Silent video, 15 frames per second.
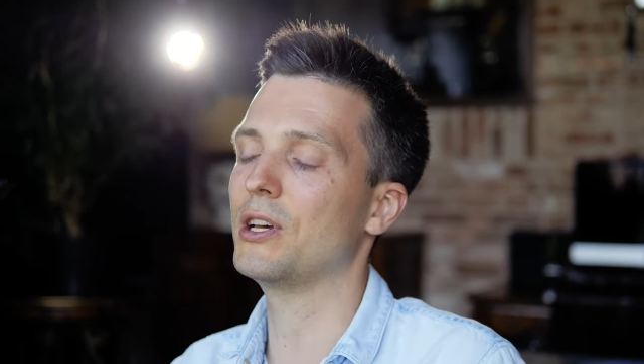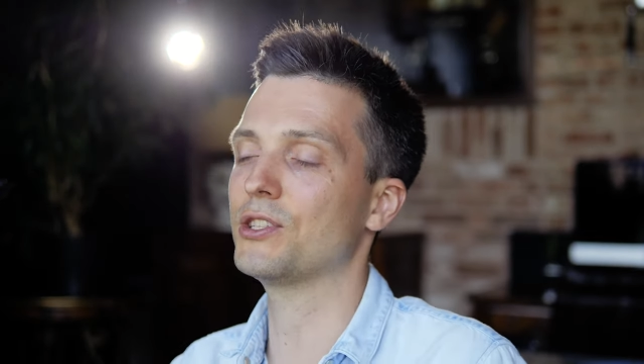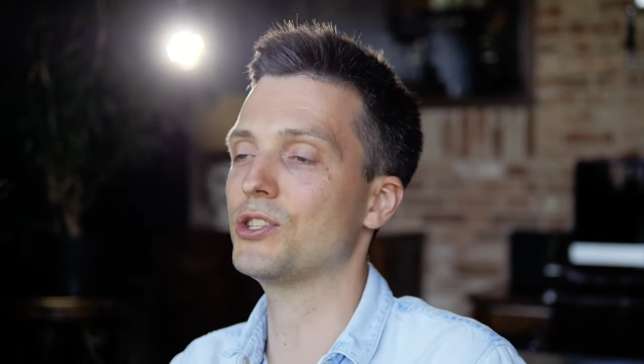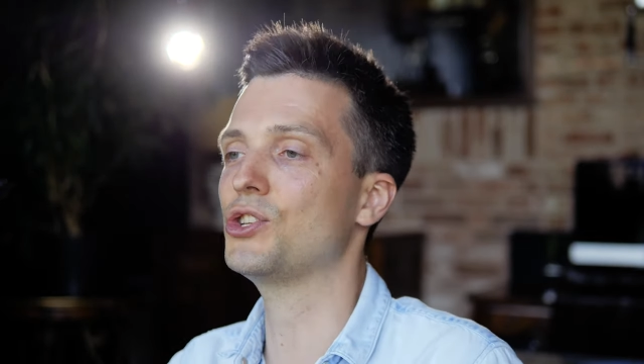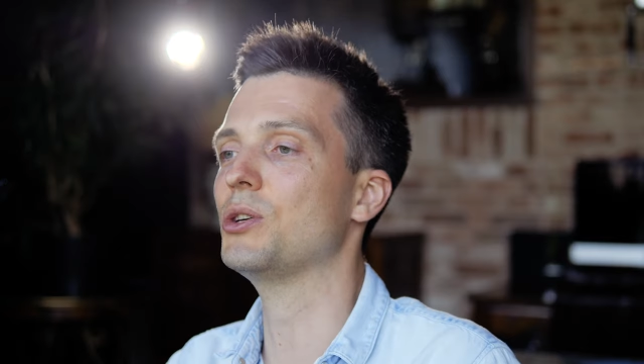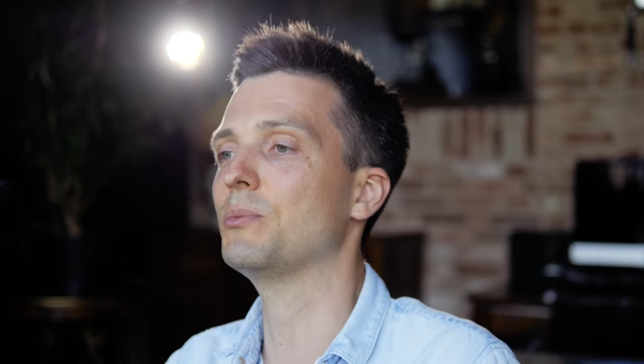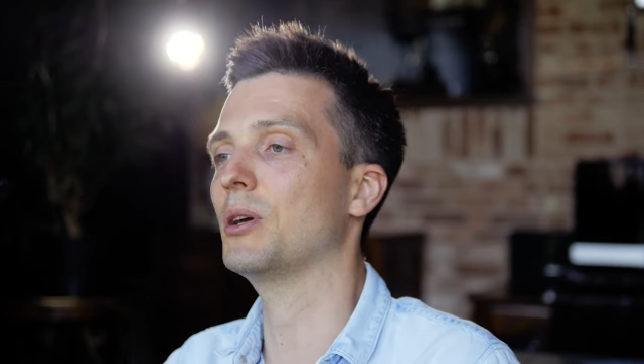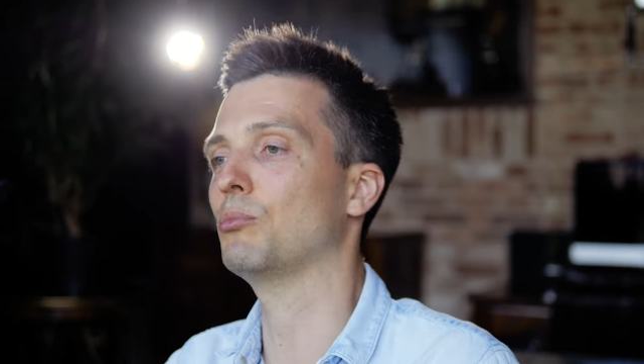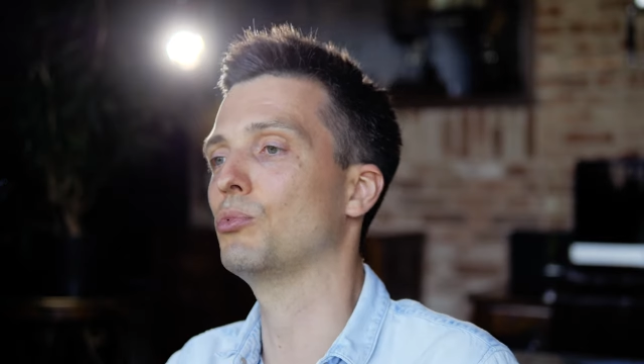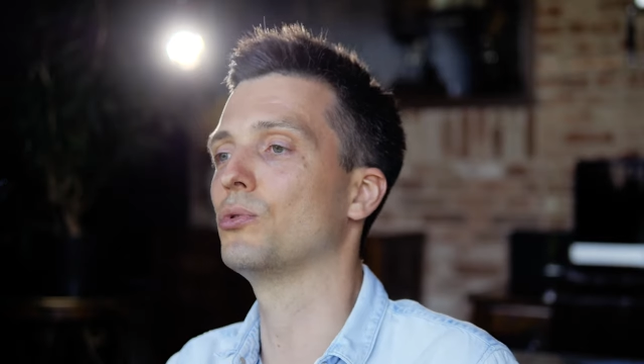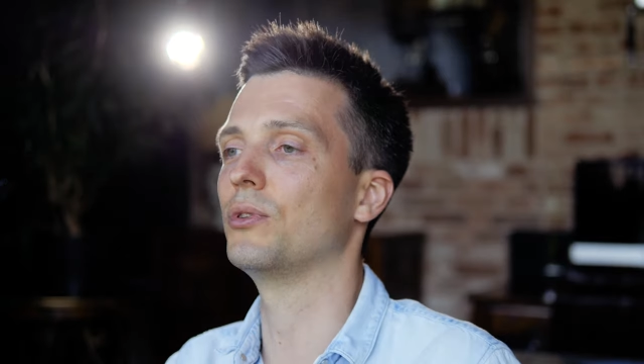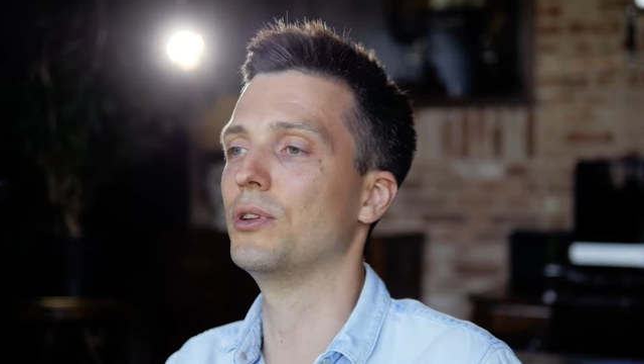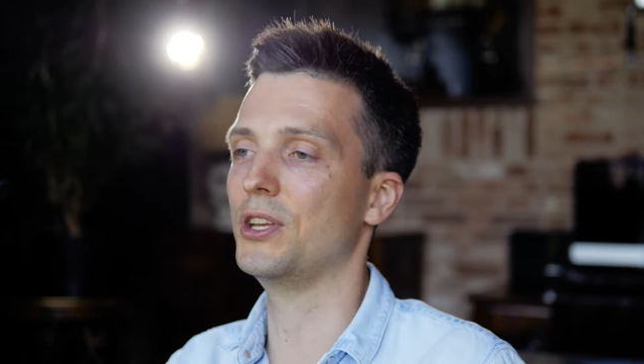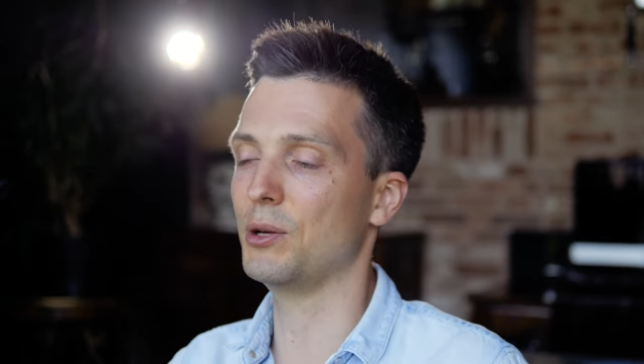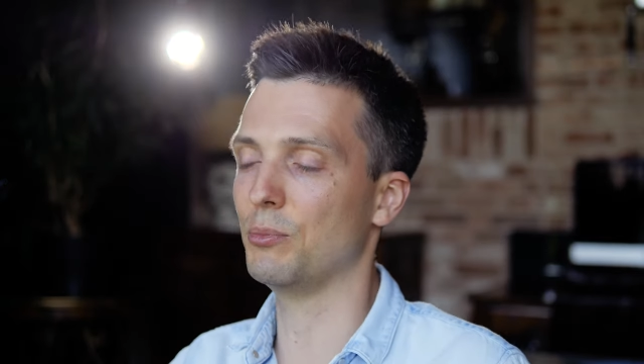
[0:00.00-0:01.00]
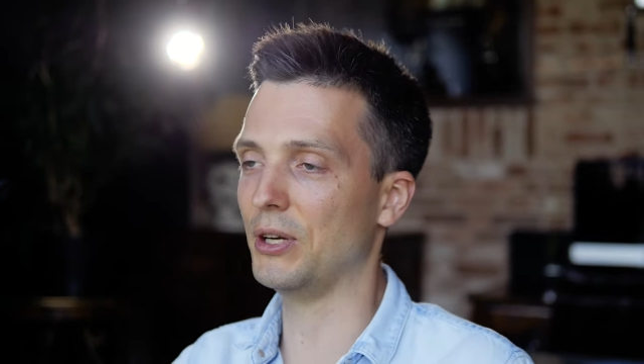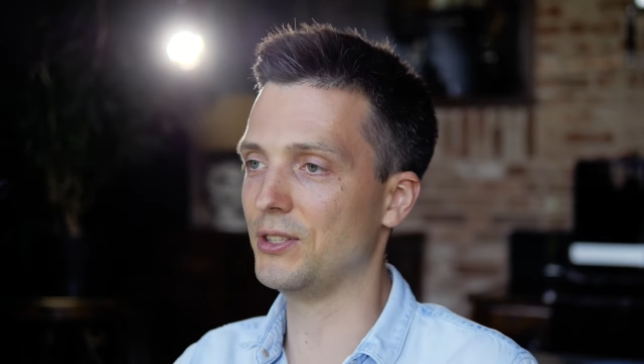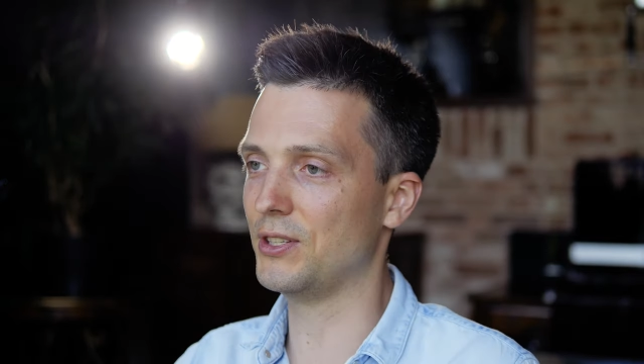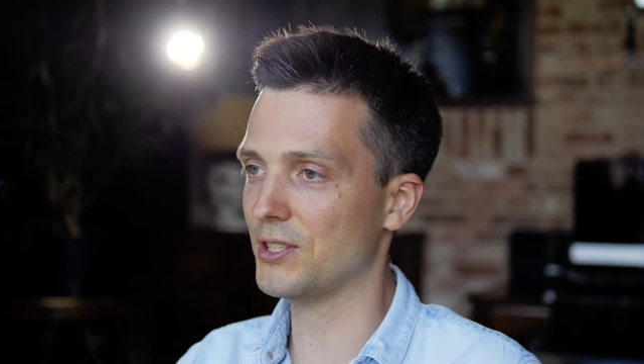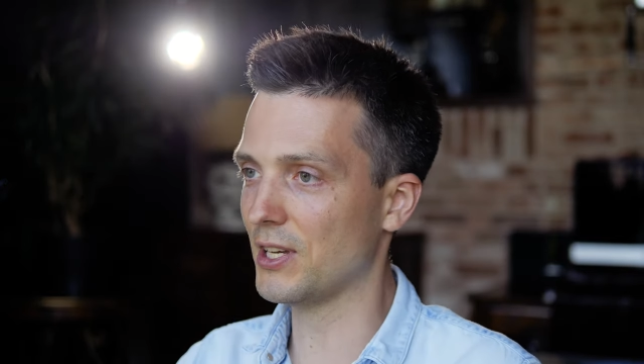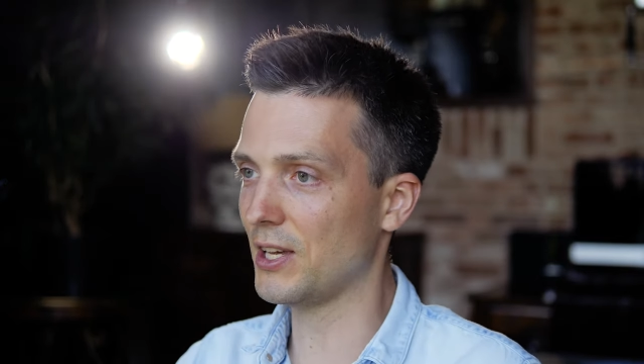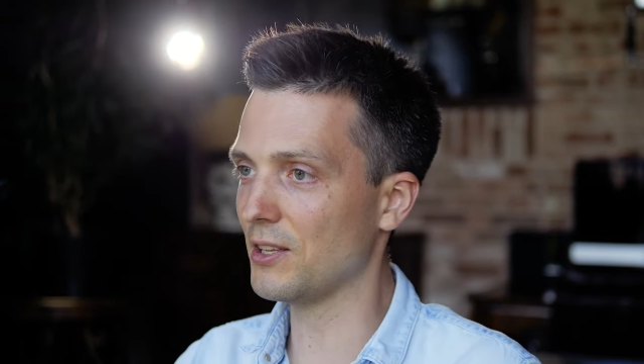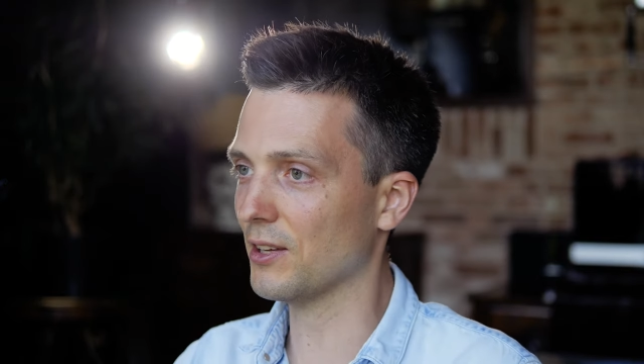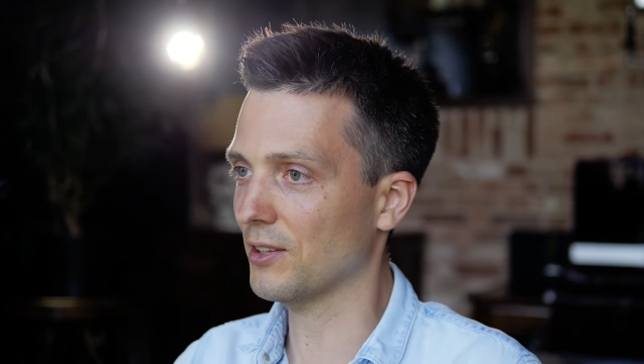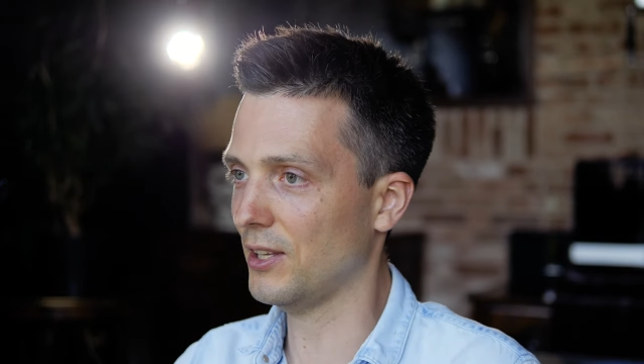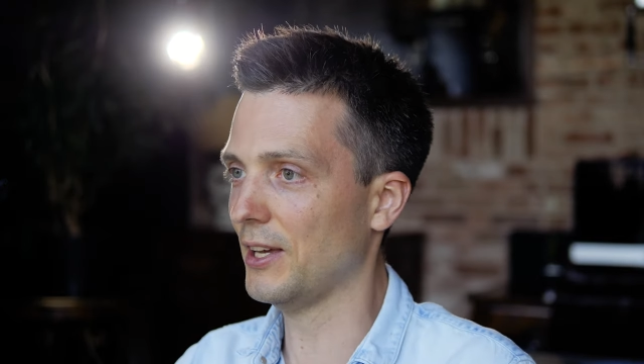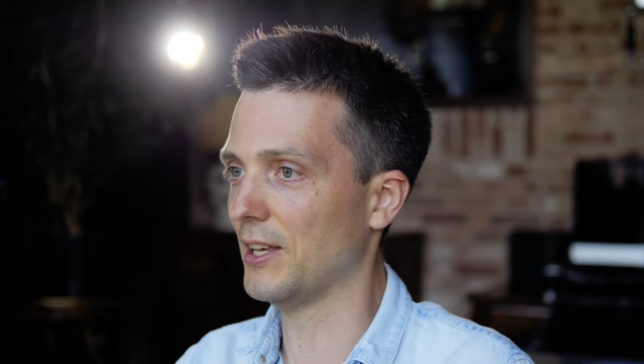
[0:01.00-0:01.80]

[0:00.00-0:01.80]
а зачем я буду нанимать дизайнера, да,